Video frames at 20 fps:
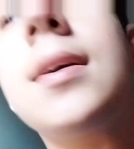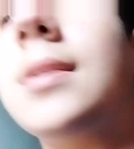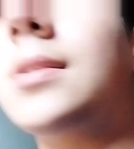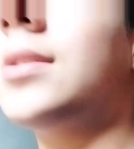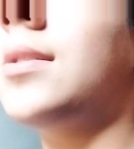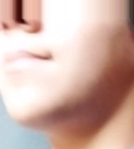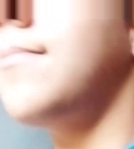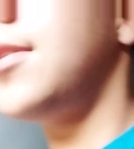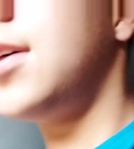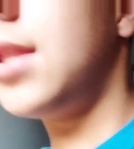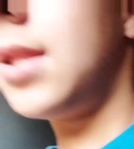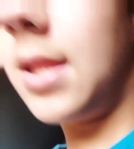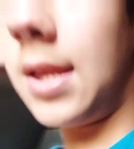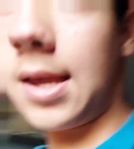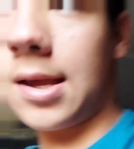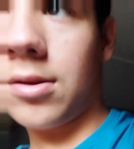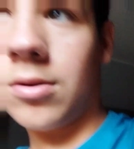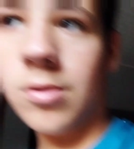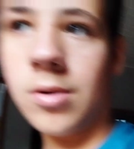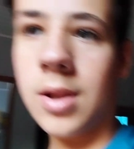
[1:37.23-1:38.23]

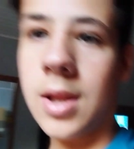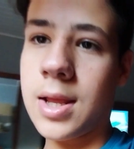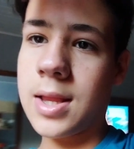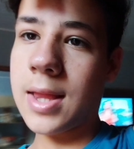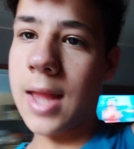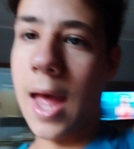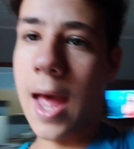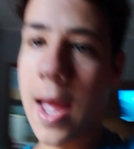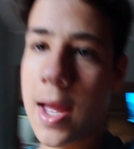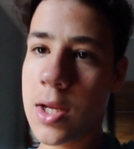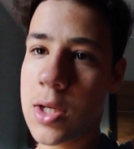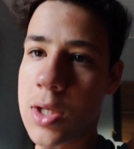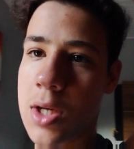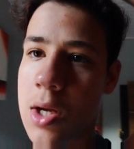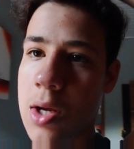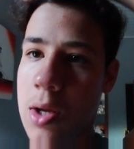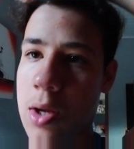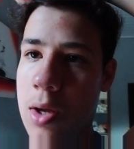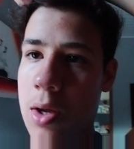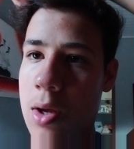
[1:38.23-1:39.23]
SBT toda
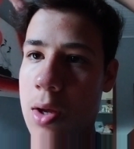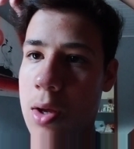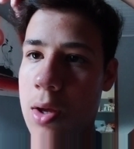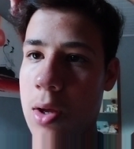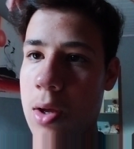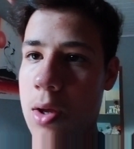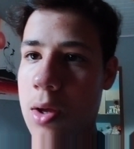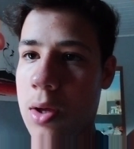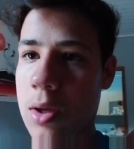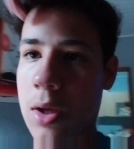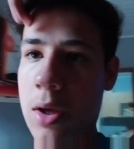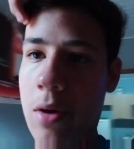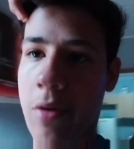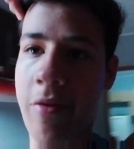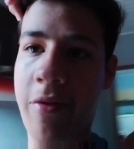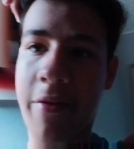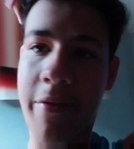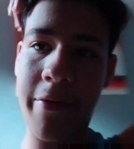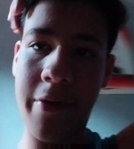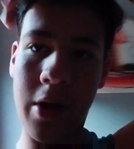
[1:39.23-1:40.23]
tarde. Que eu
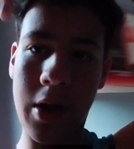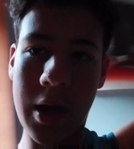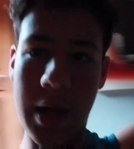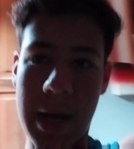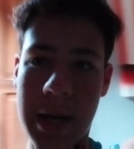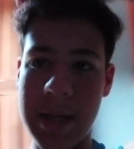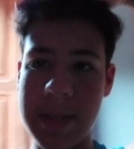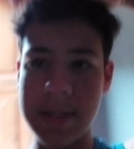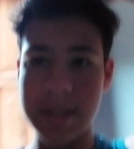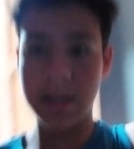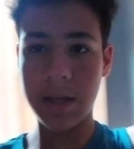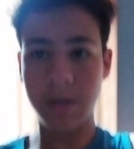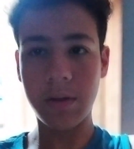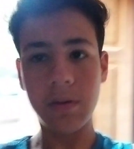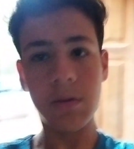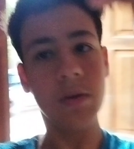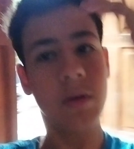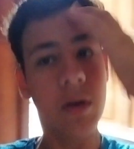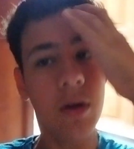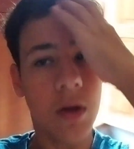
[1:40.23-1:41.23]
vou
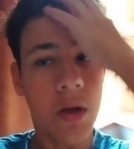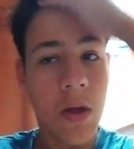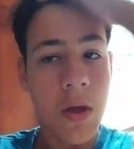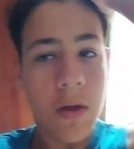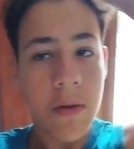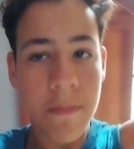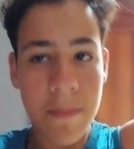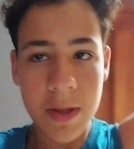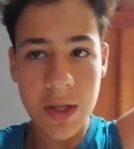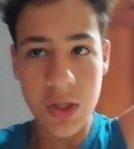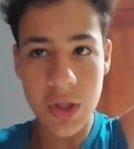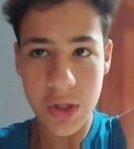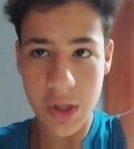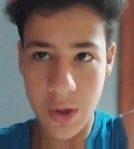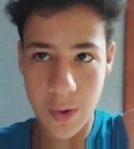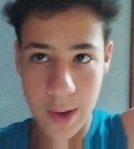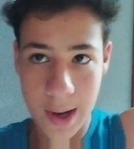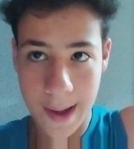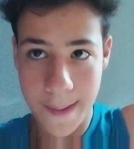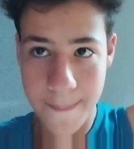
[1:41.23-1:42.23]
focalizando
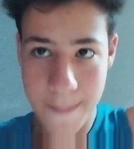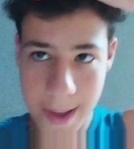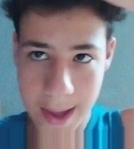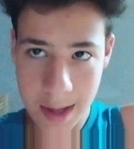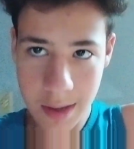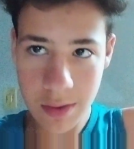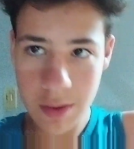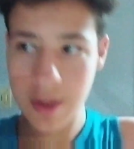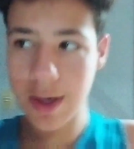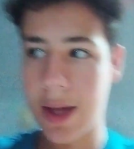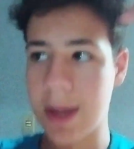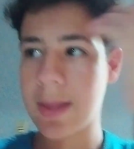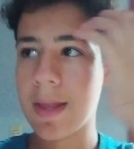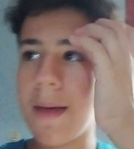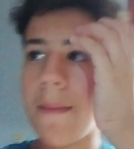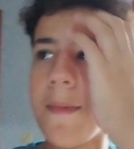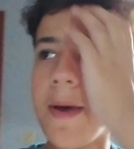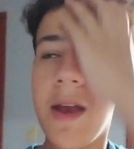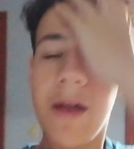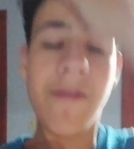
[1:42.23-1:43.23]
pintei o cabelo, né?
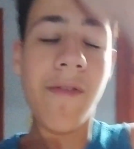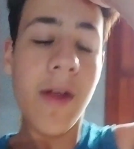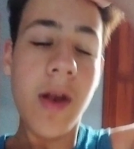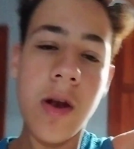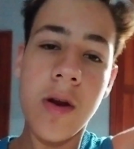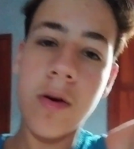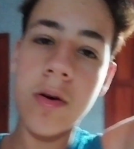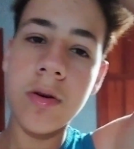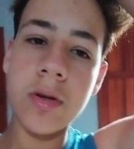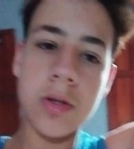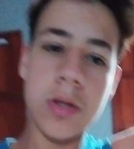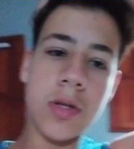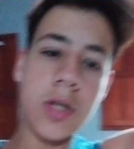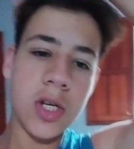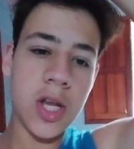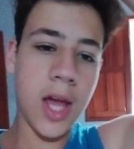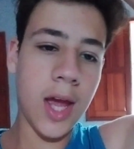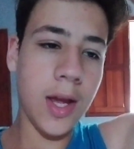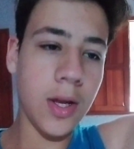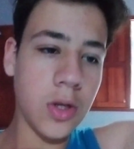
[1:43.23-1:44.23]
Tá maravilhoso,
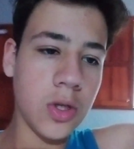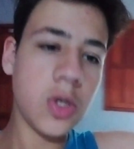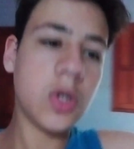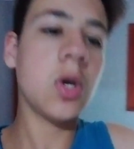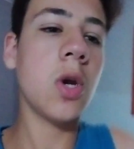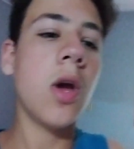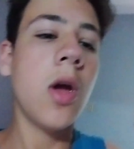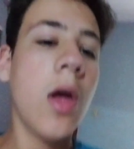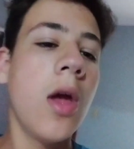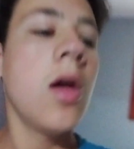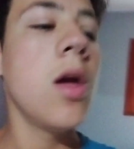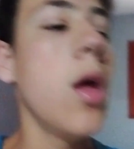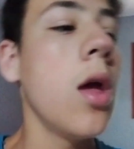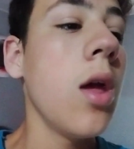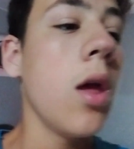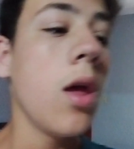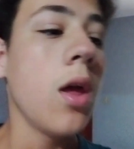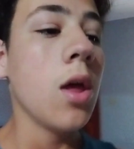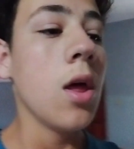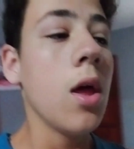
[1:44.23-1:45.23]
gente.
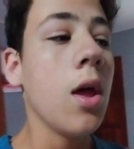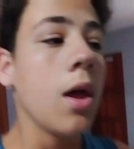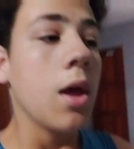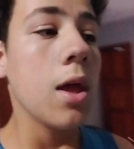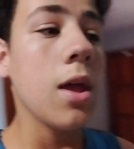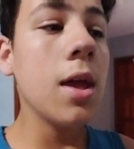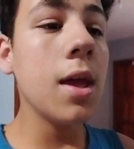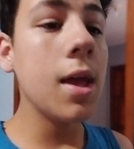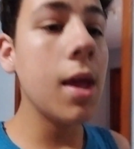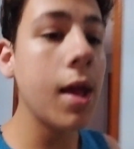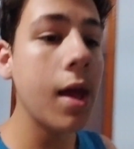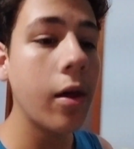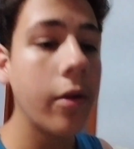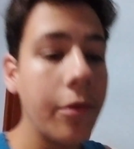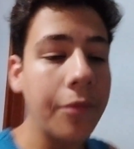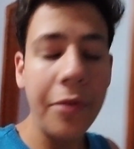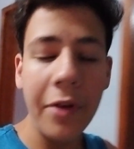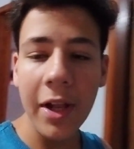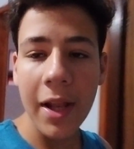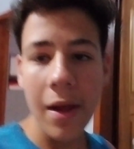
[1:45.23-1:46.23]
E eu
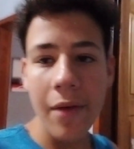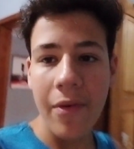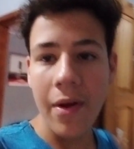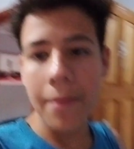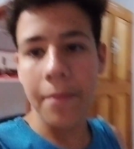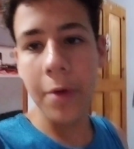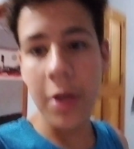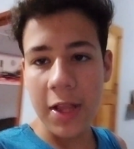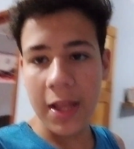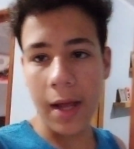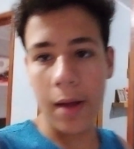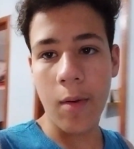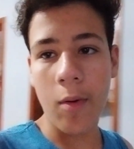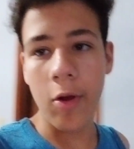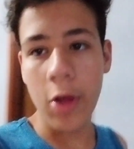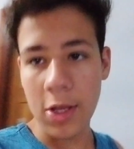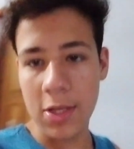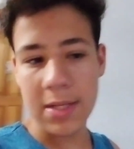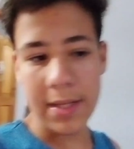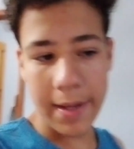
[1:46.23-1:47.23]
não vou levar muita
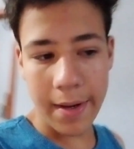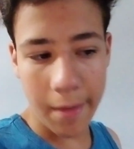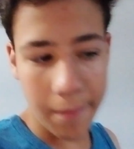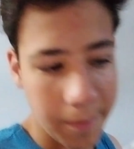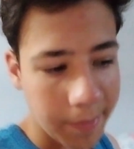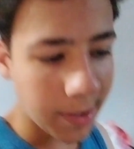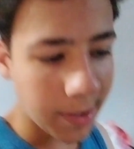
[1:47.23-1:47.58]
coisa, não.